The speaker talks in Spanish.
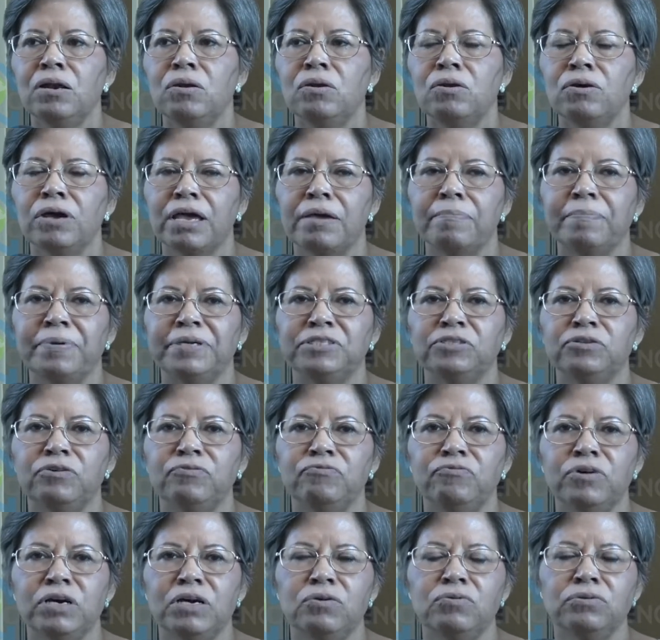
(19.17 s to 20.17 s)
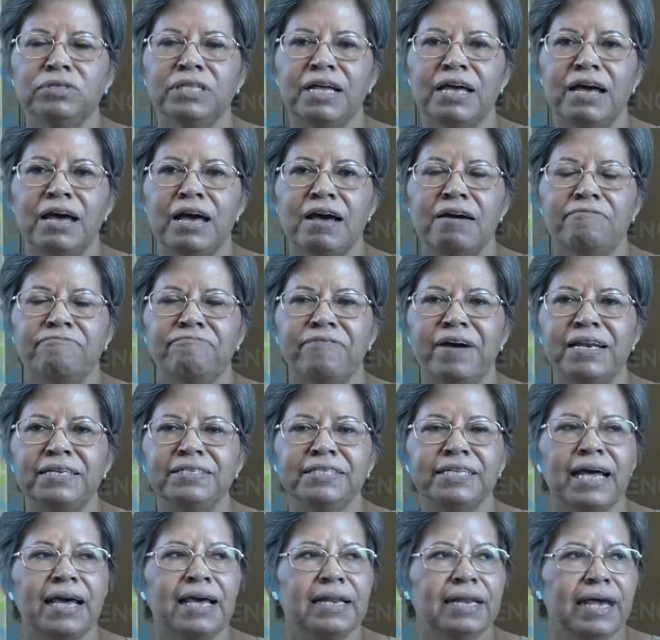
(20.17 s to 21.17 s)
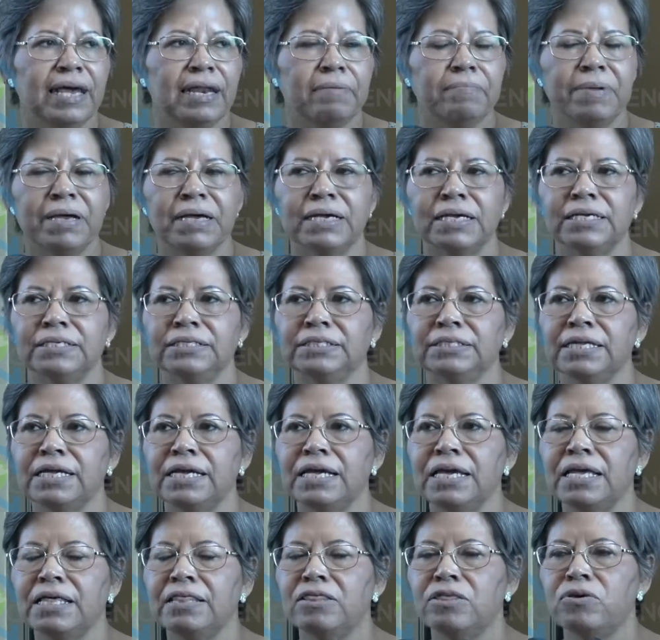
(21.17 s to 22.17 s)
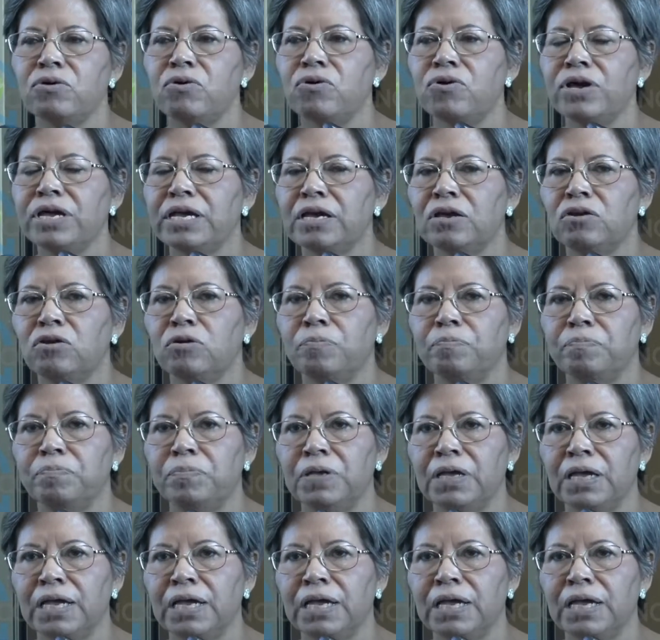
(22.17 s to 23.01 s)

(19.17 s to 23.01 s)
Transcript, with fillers: Lo que pasó fue una falsa alarma que se dio en el,